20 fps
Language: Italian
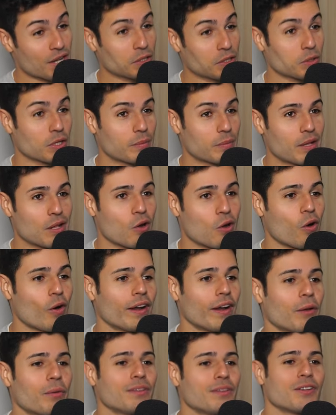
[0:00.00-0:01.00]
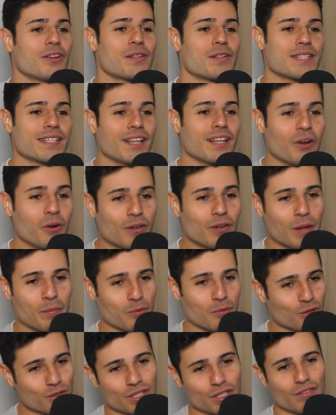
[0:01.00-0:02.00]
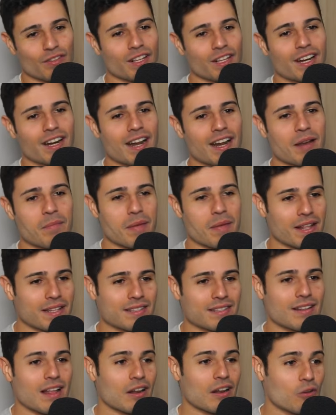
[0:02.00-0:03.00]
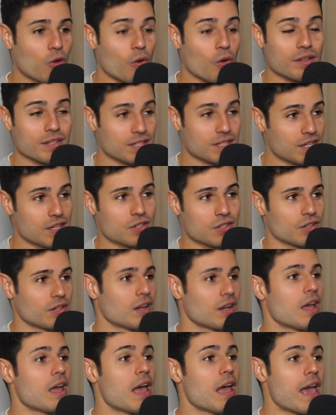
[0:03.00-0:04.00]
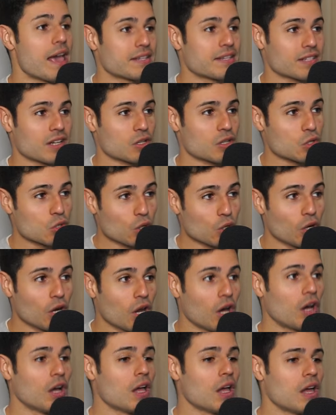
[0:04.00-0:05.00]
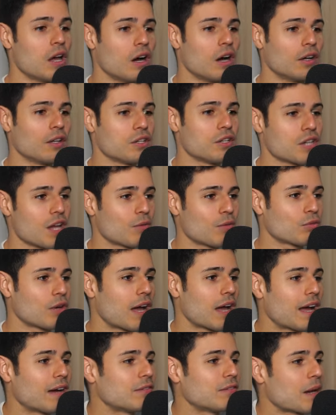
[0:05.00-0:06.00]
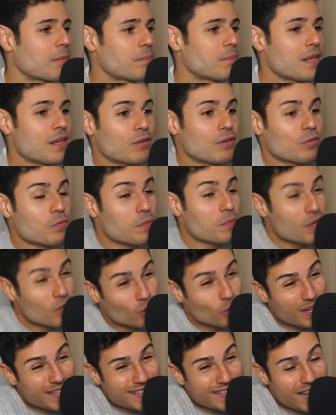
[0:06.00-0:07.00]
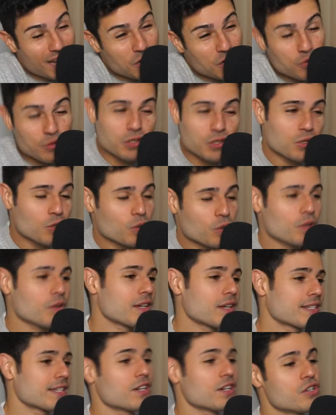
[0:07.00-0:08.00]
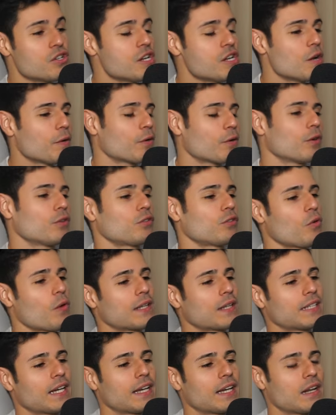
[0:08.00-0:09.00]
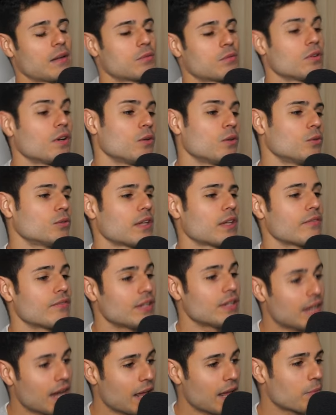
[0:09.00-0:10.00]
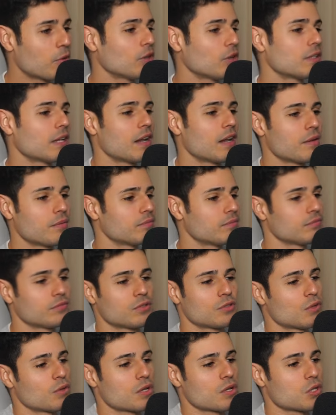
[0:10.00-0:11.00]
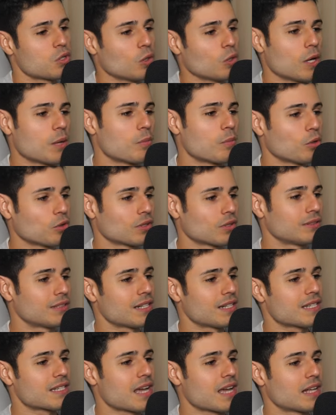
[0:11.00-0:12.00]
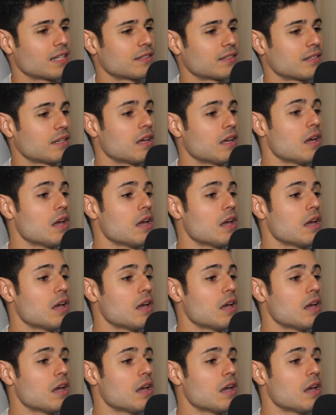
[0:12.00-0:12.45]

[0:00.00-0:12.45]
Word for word: per Bitcoin, quindi non siete ancora pronti a vedere realmente dal coin season. È stato solo uh, diciamo una, una pic- un piccolo assaggio, questo qui un assaggino per quanto riguarda le criptovalute, vedremo delle situazioni molto interessanti importanti.